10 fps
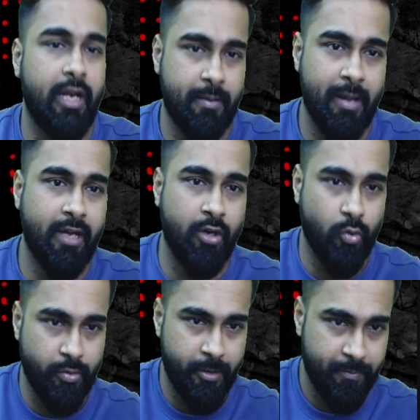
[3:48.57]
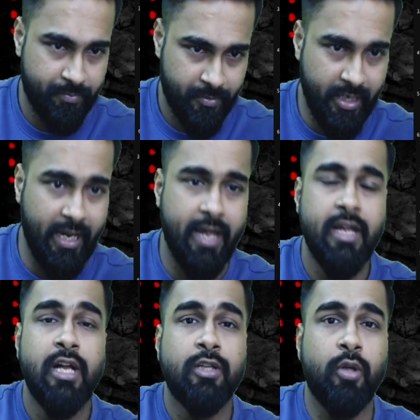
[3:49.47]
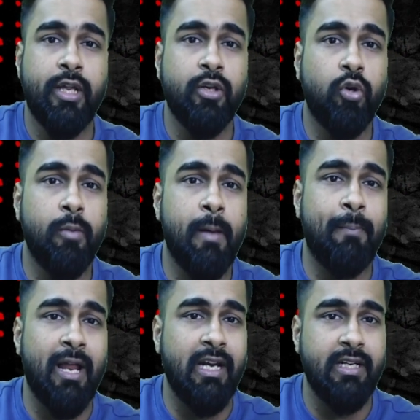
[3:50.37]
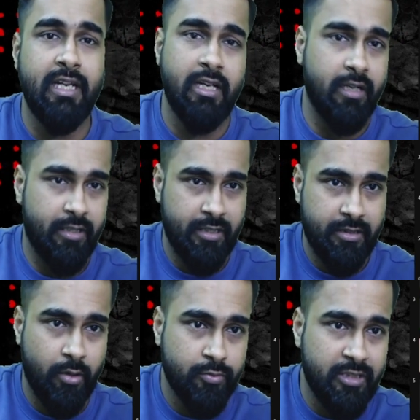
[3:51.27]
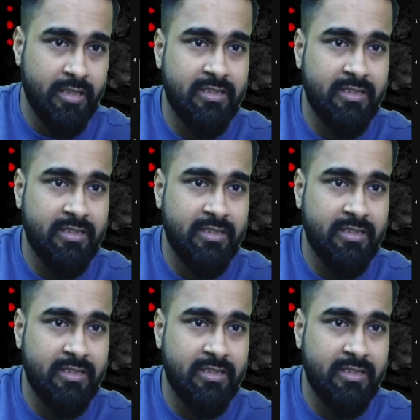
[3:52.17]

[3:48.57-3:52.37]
रहे हैं बैकग्राउंड में ठीक है तो इनको मैं पहले डील कर देता हूं सर